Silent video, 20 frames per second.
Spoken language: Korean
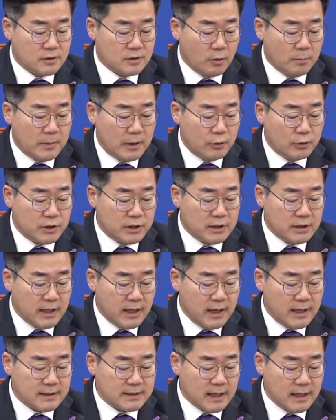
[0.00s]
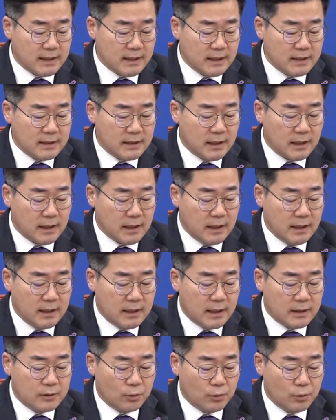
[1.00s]
정말로 시대의
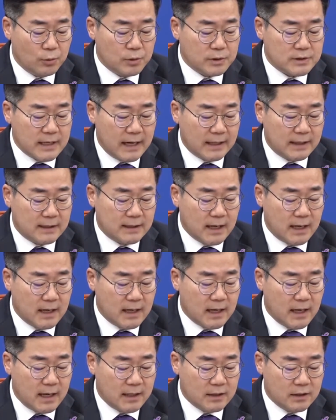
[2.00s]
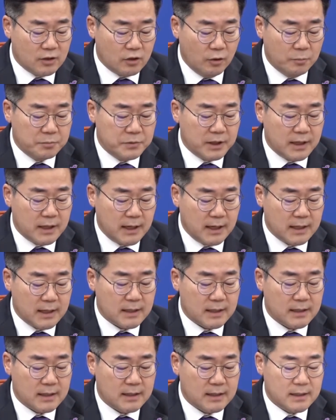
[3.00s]
사기이라도 작당한
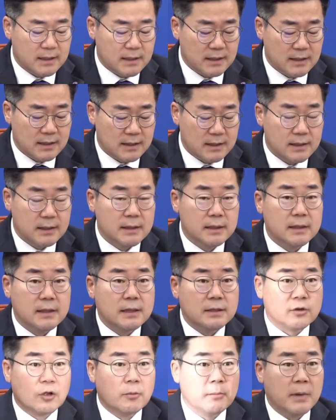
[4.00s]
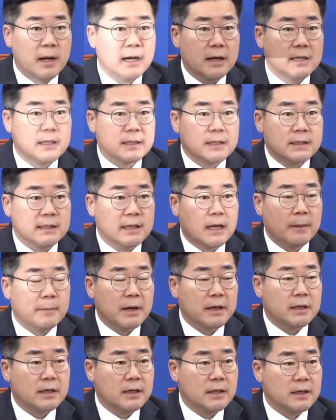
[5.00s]
겁니까? 정말 기가
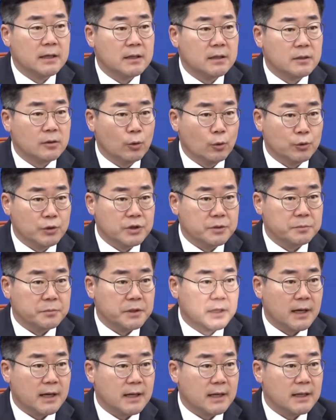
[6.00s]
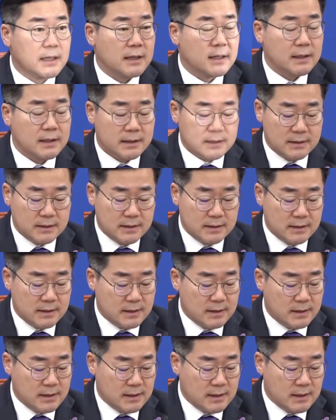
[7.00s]
막힐 노릇입니다.
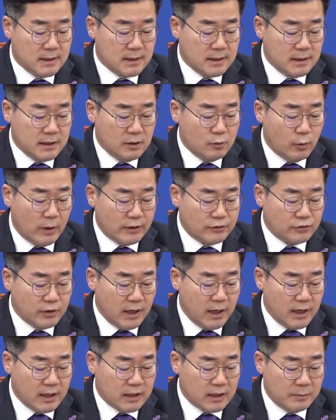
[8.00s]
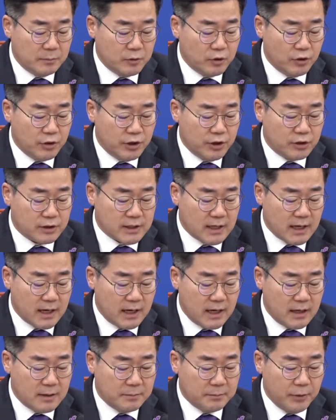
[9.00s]
이 와중에 김건희
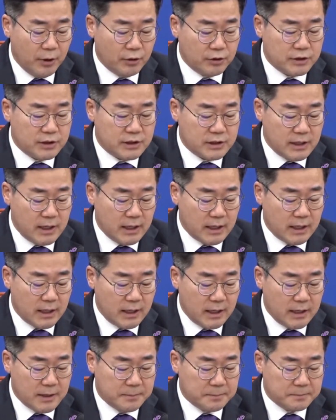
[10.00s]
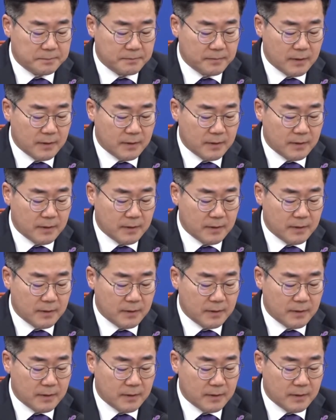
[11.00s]
여사가 명 씨에게